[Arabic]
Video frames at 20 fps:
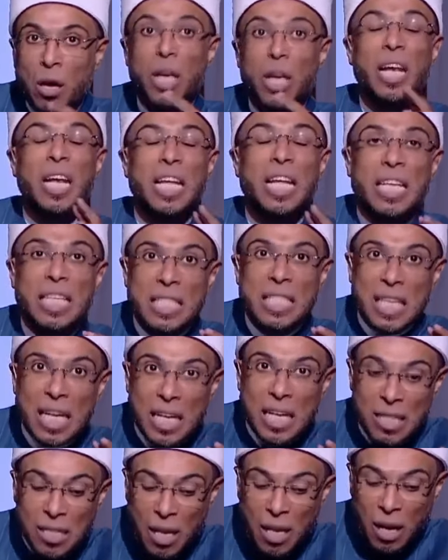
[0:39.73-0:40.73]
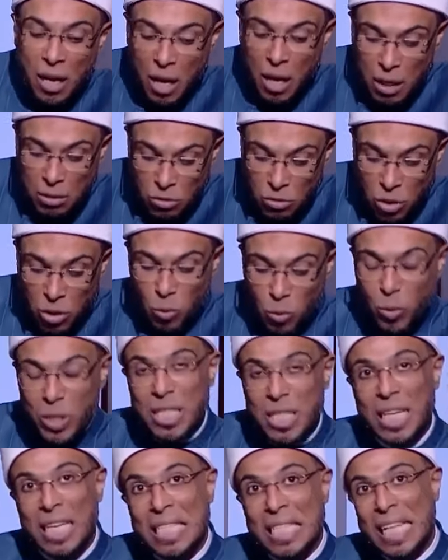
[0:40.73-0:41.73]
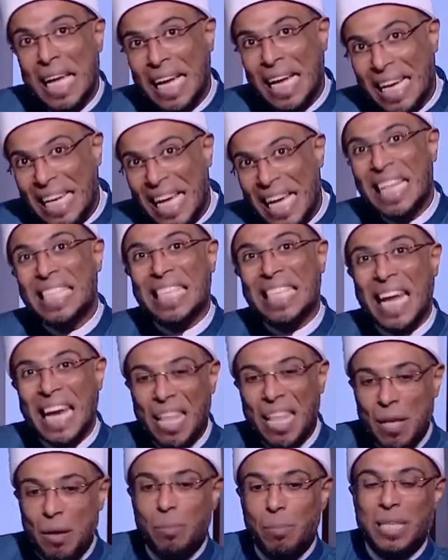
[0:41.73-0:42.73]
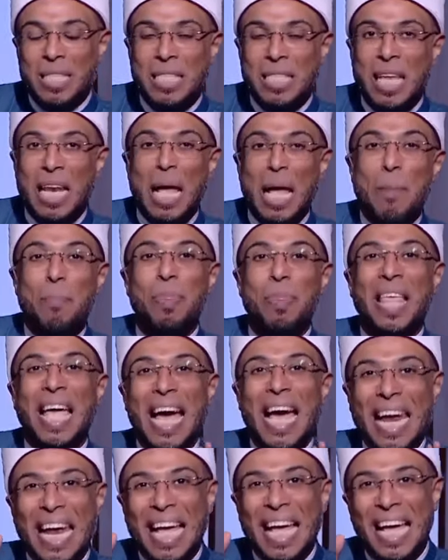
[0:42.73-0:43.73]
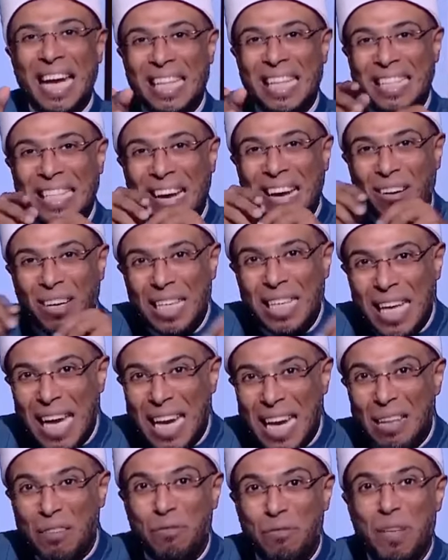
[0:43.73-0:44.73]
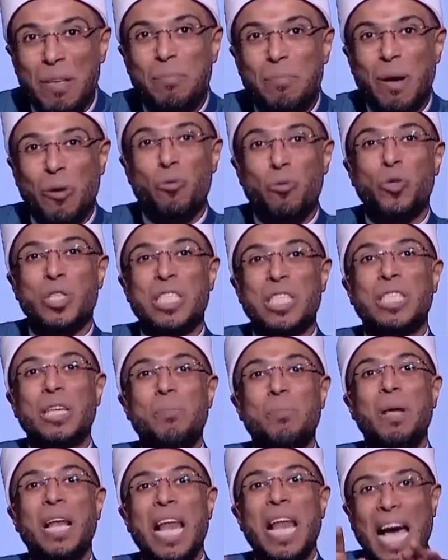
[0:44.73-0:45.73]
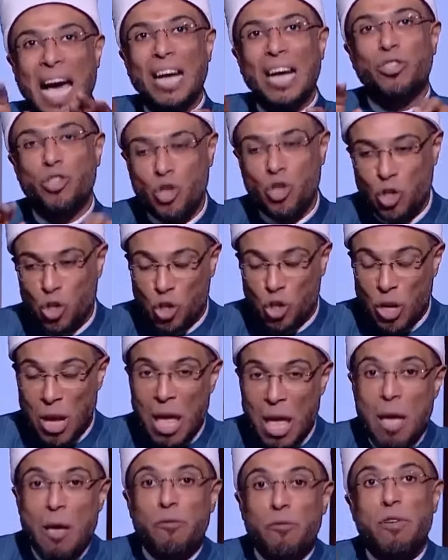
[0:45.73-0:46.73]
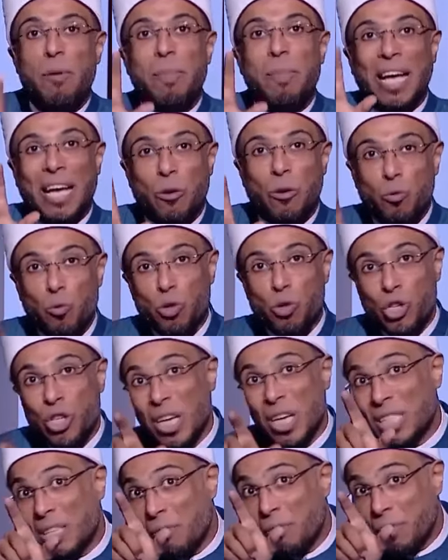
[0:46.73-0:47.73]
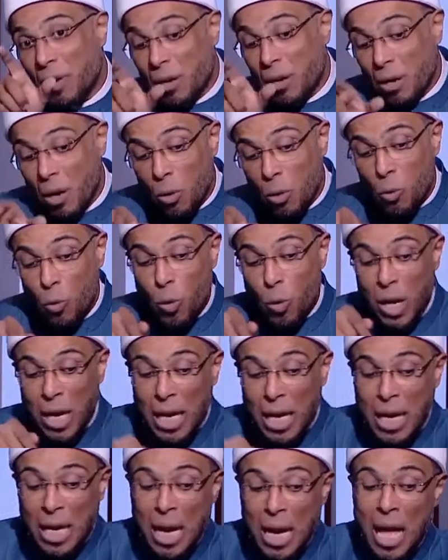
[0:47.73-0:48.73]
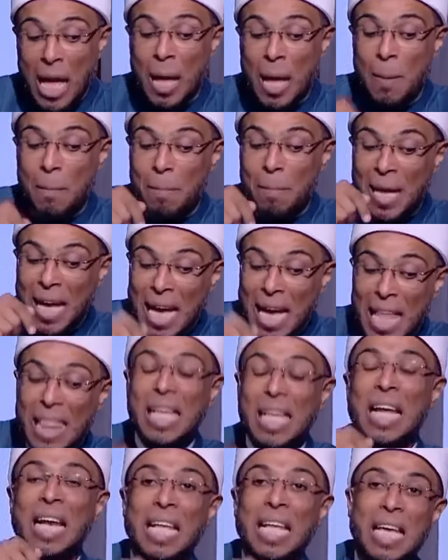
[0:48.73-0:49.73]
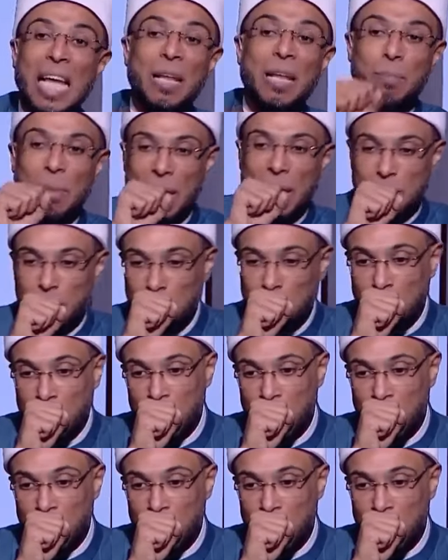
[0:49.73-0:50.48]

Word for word: قيل ان سيدنا الخضر وسيدنا الياس عليهما السلام كان يلتقيان في موسم الحج فما كانوش يتفرقوا الا بهذه الكلمات